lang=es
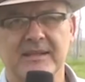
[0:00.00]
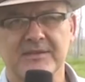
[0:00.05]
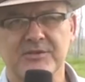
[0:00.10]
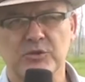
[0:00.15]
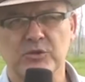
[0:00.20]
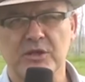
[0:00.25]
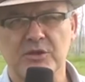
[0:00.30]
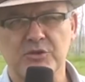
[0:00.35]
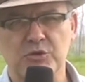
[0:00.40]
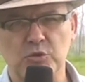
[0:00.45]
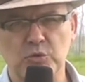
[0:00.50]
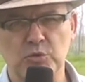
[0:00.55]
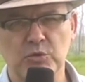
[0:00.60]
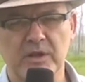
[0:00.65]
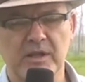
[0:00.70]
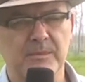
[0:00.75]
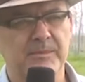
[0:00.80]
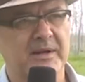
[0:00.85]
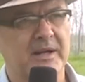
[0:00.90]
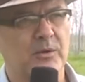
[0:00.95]
la zona
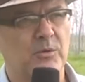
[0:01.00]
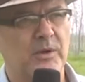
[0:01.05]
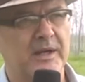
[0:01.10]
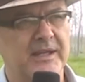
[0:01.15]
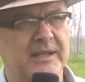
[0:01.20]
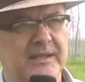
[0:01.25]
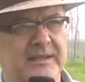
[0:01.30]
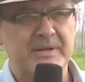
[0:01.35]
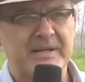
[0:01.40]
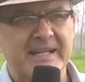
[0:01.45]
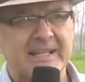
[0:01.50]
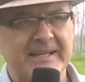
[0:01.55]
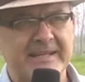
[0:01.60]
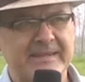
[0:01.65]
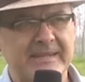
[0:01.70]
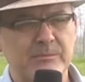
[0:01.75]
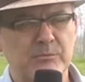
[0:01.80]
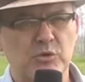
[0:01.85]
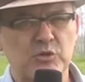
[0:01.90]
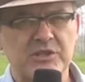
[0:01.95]
sur del Paraguay para
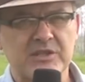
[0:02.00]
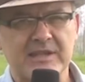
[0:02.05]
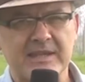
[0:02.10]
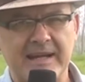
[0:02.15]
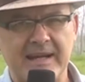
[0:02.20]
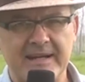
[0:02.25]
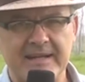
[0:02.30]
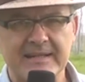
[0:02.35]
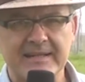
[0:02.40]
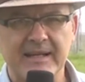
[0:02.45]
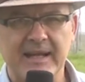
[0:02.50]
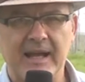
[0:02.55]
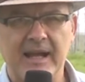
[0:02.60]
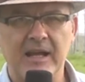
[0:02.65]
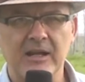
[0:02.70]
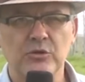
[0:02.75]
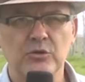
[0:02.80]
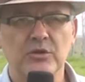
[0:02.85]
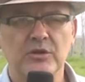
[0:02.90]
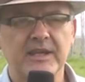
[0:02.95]
demostrar
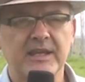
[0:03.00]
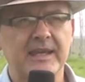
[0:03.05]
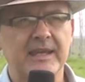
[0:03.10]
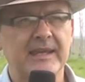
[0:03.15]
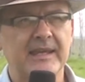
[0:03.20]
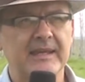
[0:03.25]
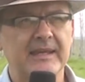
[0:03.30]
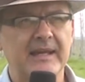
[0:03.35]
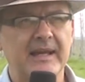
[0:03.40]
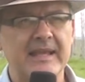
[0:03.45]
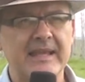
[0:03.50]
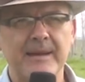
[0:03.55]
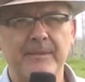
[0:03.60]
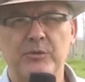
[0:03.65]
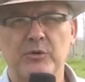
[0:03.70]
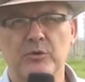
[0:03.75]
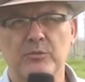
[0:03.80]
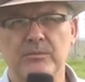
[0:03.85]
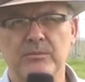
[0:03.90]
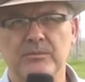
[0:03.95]
algo que allá
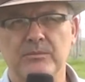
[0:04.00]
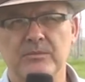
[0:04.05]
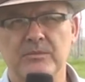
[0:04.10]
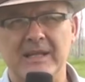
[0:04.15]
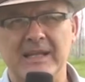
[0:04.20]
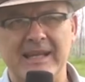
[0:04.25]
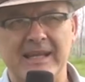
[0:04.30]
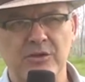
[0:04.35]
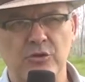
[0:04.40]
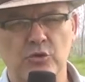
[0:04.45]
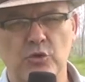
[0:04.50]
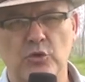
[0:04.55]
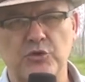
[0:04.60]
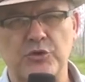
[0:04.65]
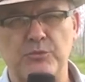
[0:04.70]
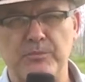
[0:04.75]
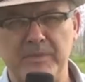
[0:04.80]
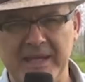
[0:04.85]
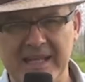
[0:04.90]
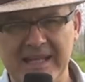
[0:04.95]
por mm, el año
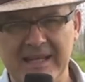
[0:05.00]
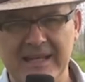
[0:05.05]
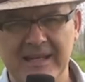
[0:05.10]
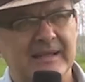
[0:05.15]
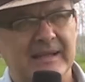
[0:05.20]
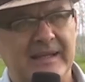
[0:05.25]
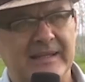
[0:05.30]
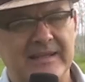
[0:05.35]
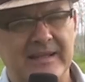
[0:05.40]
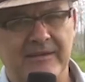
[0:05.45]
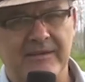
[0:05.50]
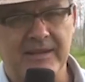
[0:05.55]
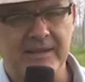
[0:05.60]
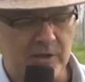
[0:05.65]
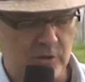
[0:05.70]
2000, a través